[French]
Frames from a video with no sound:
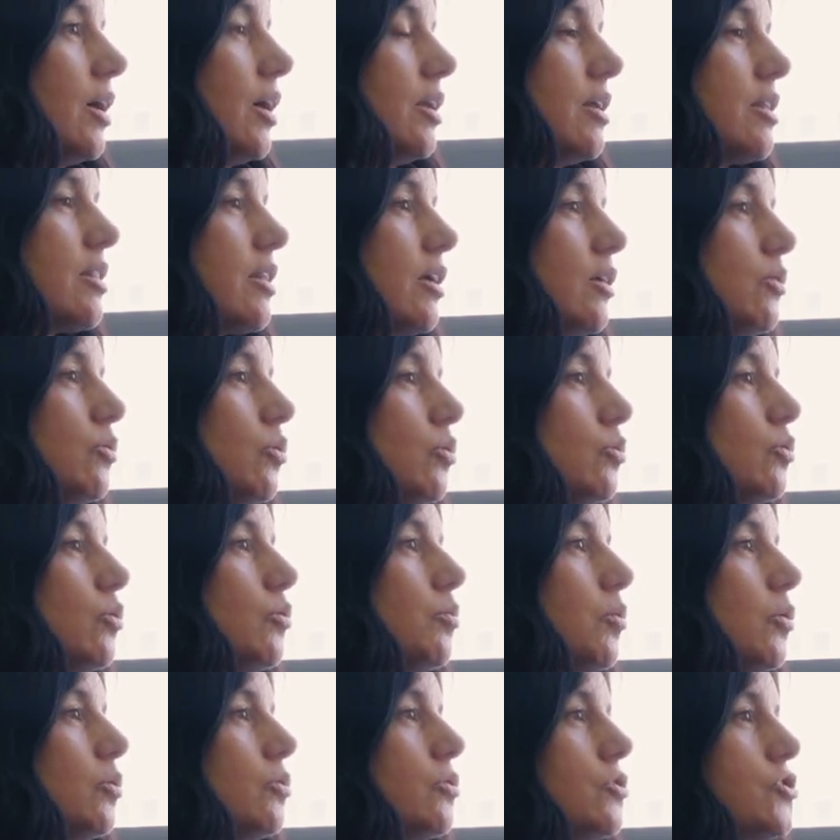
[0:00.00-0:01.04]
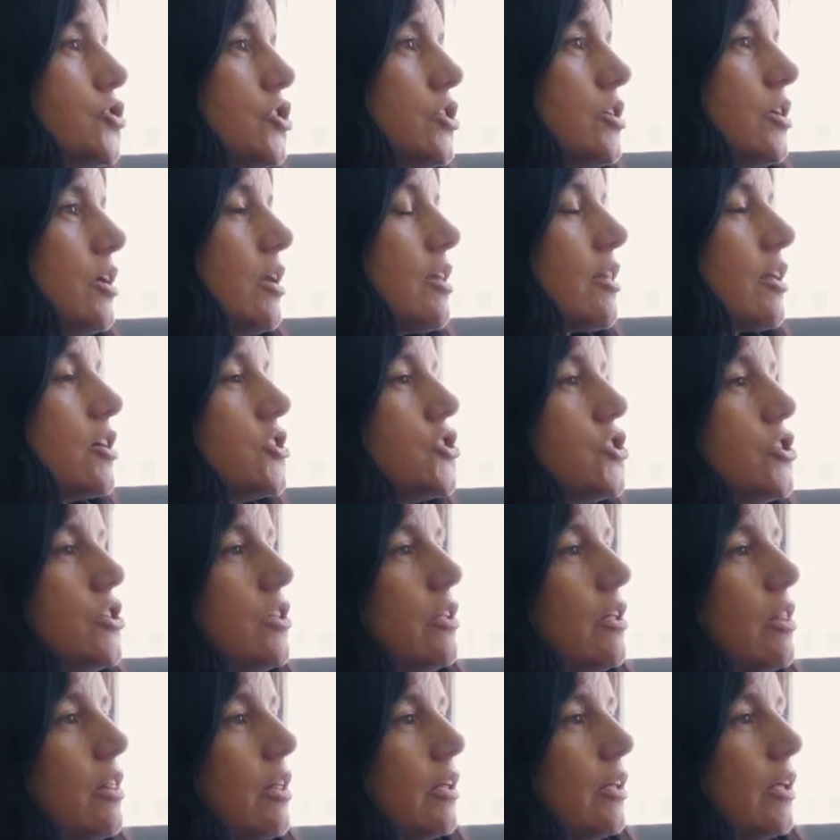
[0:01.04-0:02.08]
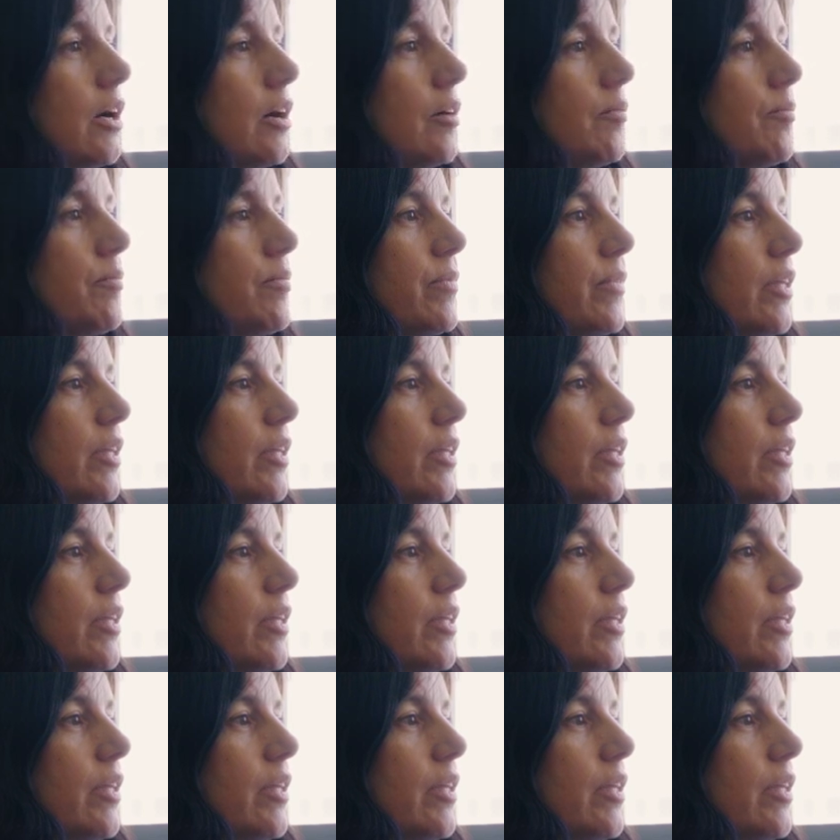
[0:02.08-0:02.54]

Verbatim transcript: elle essaye donc de le protéger, elle s'agite, etc.